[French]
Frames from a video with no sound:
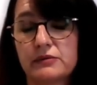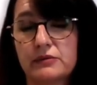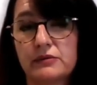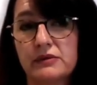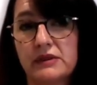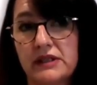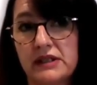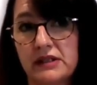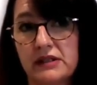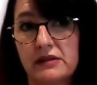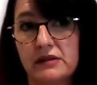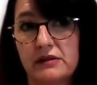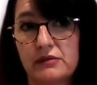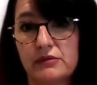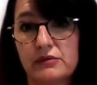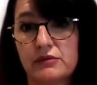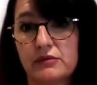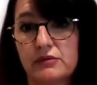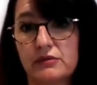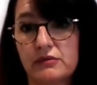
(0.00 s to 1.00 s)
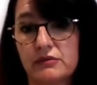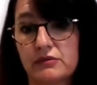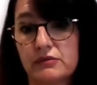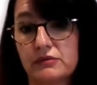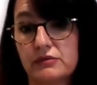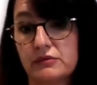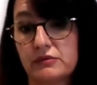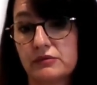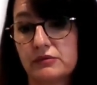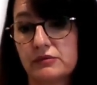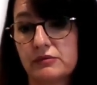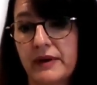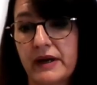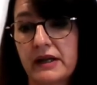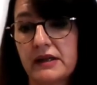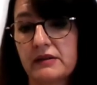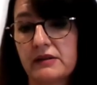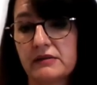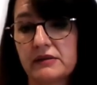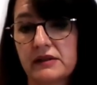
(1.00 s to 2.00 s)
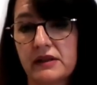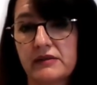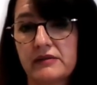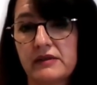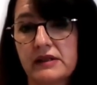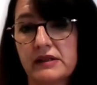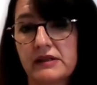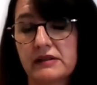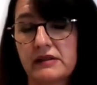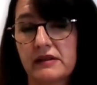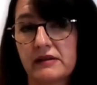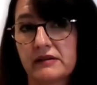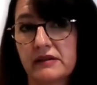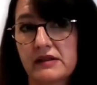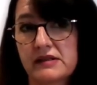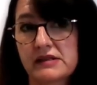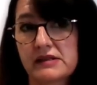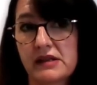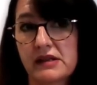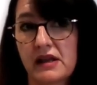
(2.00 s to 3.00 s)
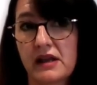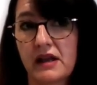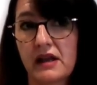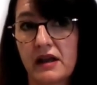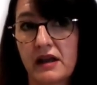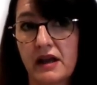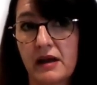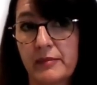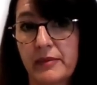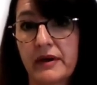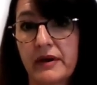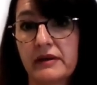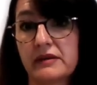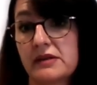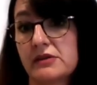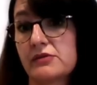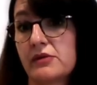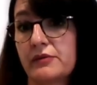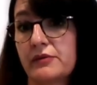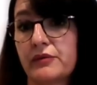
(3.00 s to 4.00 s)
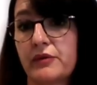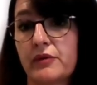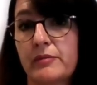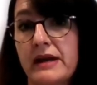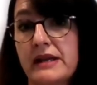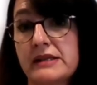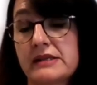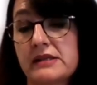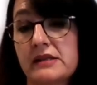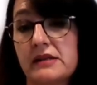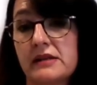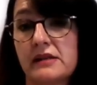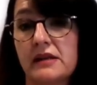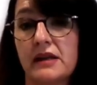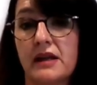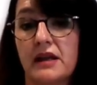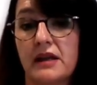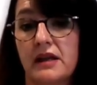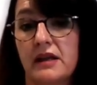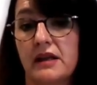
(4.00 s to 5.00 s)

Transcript: euh, où, pareil, on avait tendance à, prendre des offres basses et,